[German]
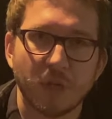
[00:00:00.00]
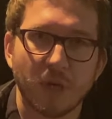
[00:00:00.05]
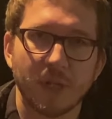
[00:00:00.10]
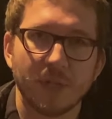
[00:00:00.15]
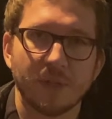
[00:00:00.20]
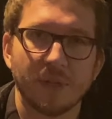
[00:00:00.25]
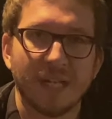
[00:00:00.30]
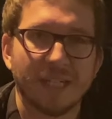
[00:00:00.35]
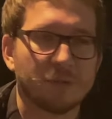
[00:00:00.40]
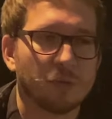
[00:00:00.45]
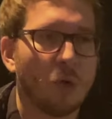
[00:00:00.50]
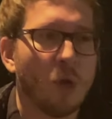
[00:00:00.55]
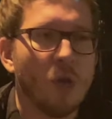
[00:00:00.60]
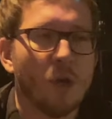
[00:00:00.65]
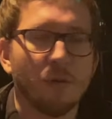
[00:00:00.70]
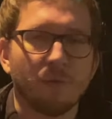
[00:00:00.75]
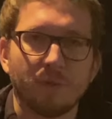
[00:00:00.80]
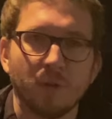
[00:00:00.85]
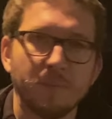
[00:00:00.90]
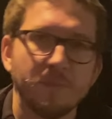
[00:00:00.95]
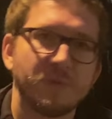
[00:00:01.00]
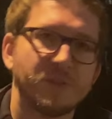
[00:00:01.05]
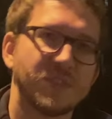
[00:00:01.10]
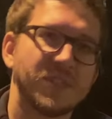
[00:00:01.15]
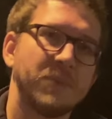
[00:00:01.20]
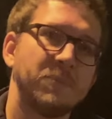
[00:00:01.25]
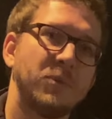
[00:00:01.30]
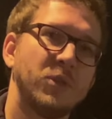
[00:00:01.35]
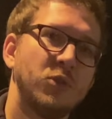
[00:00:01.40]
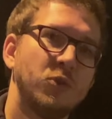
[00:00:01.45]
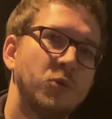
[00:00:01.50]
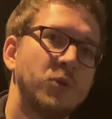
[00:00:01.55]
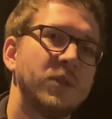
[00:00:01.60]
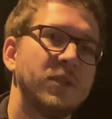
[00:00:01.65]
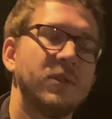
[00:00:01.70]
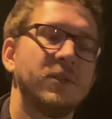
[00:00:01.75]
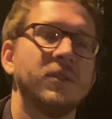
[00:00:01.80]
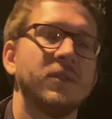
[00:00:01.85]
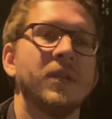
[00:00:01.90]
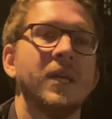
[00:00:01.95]
können. Also 15
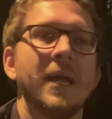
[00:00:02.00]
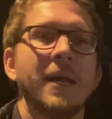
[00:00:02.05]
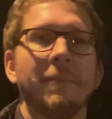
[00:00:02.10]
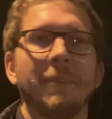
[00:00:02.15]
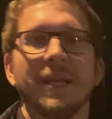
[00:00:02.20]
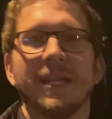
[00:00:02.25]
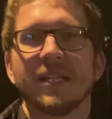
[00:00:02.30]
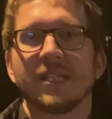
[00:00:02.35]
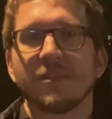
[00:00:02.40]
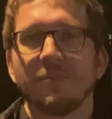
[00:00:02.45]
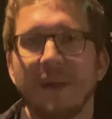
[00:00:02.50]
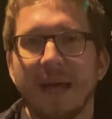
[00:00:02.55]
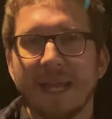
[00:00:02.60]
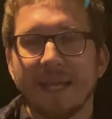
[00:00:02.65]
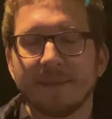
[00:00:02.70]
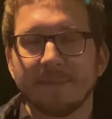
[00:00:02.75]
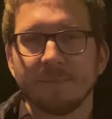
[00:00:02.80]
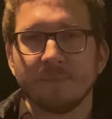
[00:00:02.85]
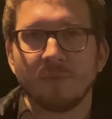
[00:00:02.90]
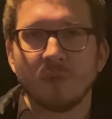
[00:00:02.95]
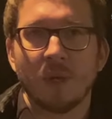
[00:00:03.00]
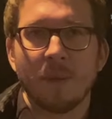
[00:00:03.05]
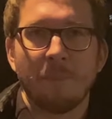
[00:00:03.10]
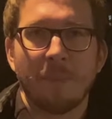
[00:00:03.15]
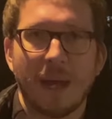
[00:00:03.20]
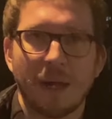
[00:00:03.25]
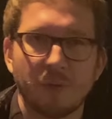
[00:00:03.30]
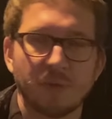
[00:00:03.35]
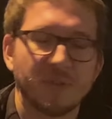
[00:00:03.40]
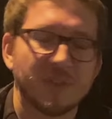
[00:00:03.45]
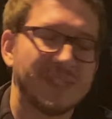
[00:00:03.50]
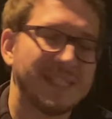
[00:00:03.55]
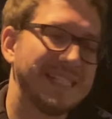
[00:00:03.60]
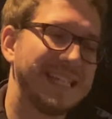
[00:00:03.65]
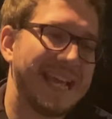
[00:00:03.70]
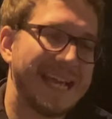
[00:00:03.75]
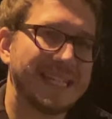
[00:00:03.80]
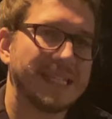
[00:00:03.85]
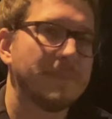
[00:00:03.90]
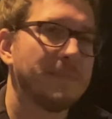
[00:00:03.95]
Minuten bei der zweiten Pause, die
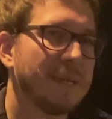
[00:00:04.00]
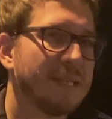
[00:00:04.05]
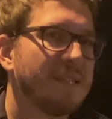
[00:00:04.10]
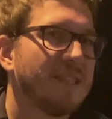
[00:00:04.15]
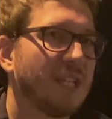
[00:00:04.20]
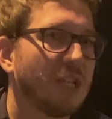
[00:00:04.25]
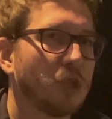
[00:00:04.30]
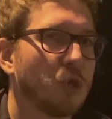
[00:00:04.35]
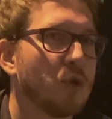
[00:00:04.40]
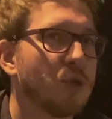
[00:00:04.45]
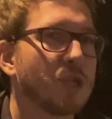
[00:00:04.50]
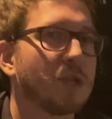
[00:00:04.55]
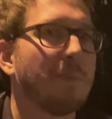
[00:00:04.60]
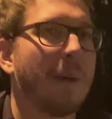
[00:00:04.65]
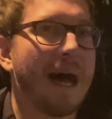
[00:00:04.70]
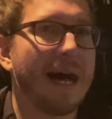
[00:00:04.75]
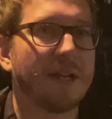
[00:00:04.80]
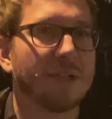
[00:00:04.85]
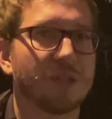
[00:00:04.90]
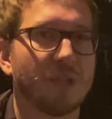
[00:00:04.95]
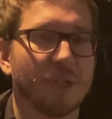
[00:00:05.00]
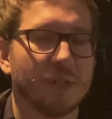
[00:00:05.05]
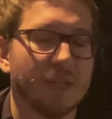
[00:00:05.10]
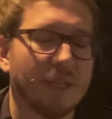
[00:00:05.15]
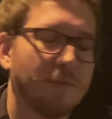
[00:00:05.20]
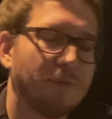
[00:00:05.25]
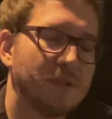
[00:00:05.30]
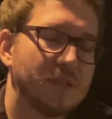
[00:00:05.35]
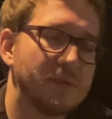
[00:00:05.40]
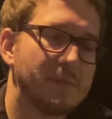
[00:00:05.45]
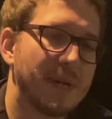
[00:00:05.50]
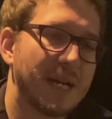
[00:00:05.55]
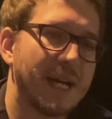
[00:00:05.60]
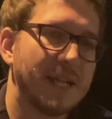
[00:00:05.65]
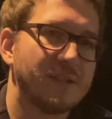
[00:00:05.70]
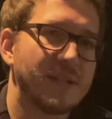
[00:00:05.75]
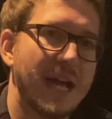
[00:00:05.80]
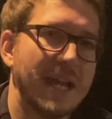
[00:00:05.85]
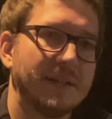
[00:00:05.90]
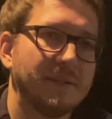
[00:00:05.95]
hätte man sich schon sparen können. Ich finde es immer
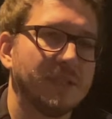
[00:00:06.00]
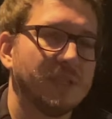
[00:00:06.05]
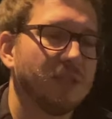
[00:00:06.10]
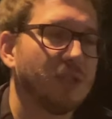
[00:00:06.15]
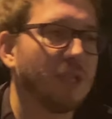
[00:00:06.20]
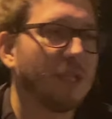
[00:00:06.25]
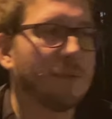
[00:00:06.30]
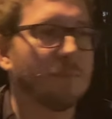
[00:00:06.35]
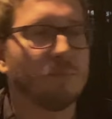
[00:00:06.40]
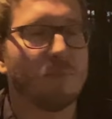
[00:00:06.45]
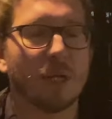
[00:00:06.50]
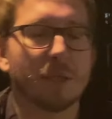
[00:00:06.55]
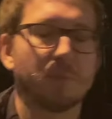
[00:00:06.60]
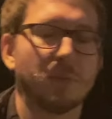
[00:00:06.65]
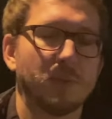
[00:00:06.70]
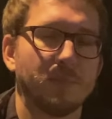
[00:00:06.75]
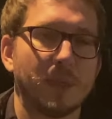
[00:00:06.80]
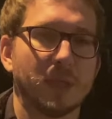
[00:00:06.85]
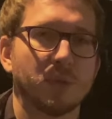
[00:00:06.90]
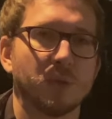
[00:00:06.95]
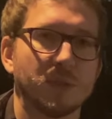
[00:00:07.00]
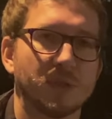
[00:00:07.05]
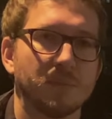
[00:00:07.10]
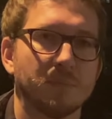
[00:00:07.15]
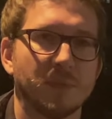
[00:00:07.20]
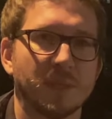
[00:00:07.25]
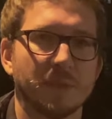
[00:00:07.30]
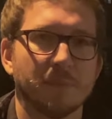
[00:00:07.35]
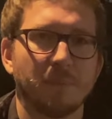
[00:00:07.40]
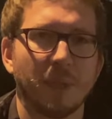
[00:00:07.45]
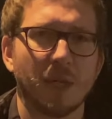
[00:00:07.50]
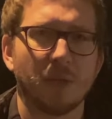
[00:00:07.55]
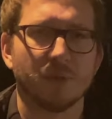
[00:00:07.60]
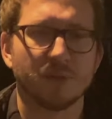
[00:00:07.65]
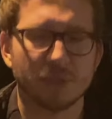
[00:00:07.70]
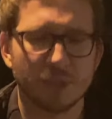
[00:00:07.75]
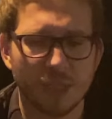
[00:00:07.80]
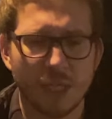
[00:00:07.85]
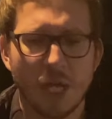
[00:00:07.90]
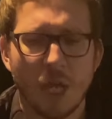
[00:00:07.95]
ganz angenehm, macht man mal kurz ein bisschen
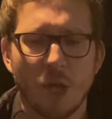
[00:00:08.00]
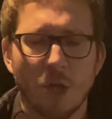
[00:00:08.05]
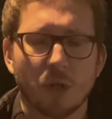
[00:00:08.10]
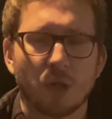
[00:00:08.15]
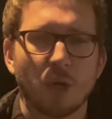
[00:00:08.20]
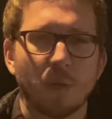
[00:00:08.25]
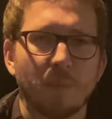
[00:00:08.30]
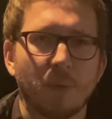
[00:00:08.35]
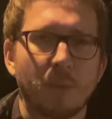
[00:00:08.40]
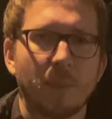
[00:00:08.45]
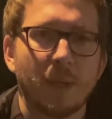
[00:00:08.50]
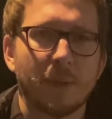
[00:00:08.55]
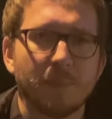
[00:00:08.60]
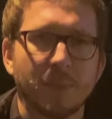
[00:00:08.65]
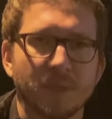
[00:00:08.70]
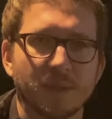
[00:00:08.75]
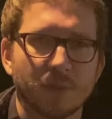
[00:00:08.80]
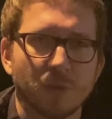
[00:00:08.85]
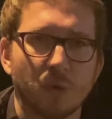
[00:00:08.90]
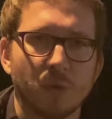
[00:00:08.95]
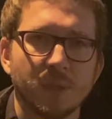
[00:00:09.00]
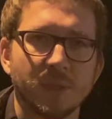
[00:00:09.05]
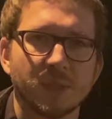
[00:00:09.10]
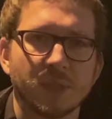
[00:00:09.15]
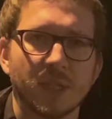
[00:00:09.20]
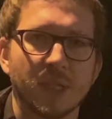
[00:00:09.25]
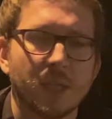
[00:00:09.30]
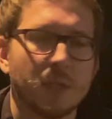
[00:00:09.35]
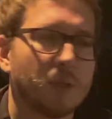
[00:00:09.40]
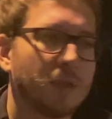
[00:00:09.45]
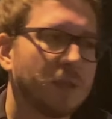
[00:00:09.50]
Pause, kommt noch mal ein bisschen runter